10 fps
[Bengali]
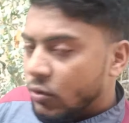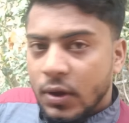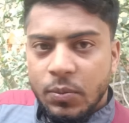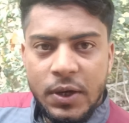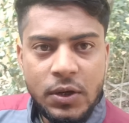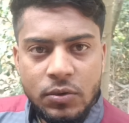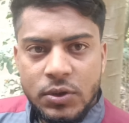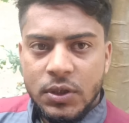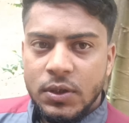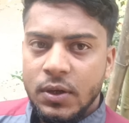তো এই
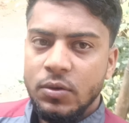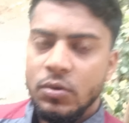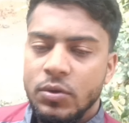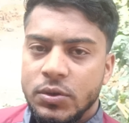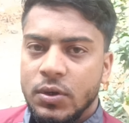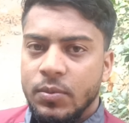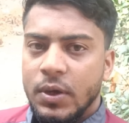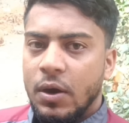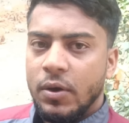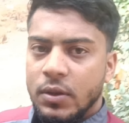ভিডিও শেষেই কিন্তু দর্শক
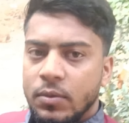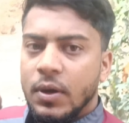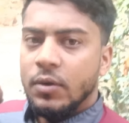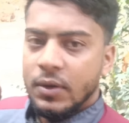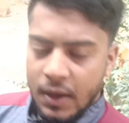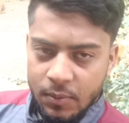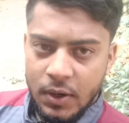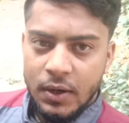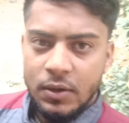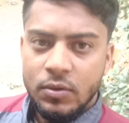আমি খাওয়াই দিব কারণ
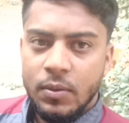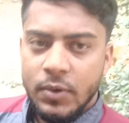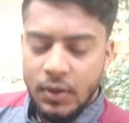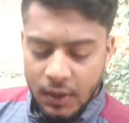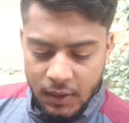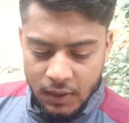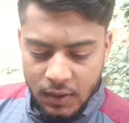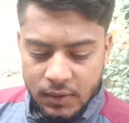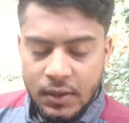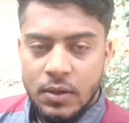ক্যামেরাটা কিন্তু আমি
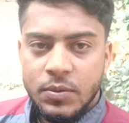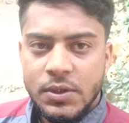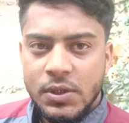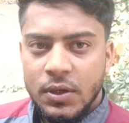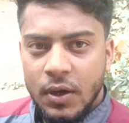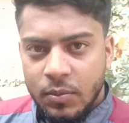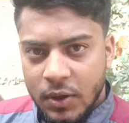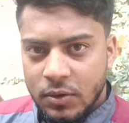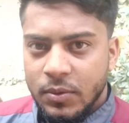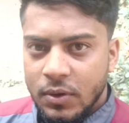এই সেলফি স্টিকের
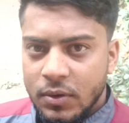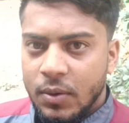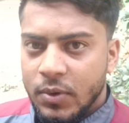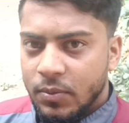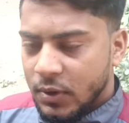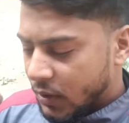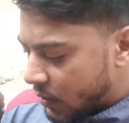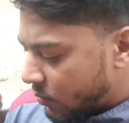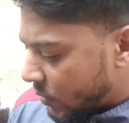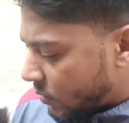মাধ্যমে কিন্তু আমি
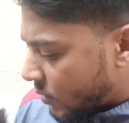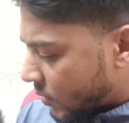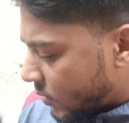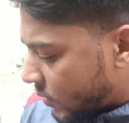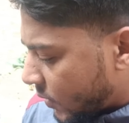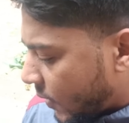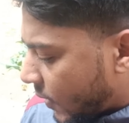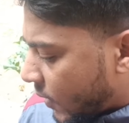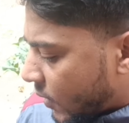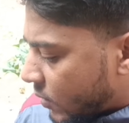আপনাদেরকে ভিডিওটা দিচ্ছি
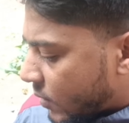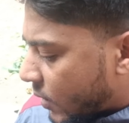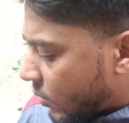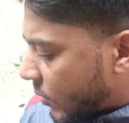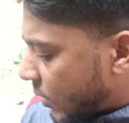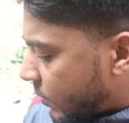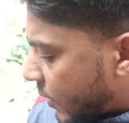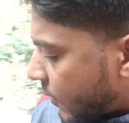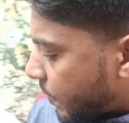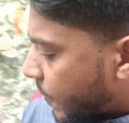তো এখানে
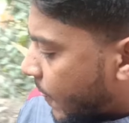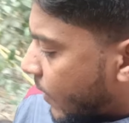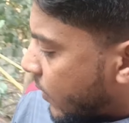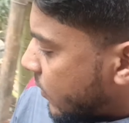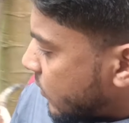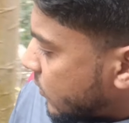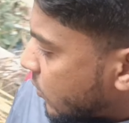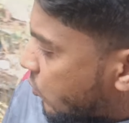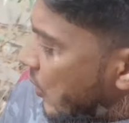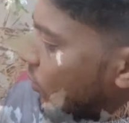মেলভেট যেহেতু